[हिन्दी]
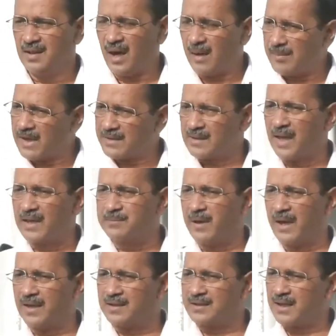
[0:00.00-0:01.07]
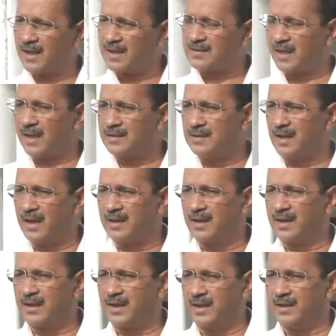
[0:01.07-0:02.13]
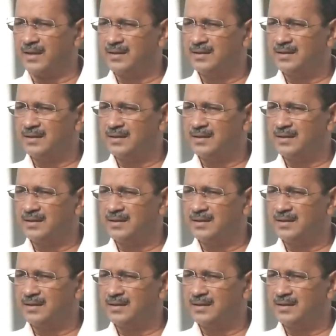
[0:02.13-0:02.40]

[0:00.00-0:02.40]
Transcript: हम आज़ाद भारत के आज़ाद नागरिक हैं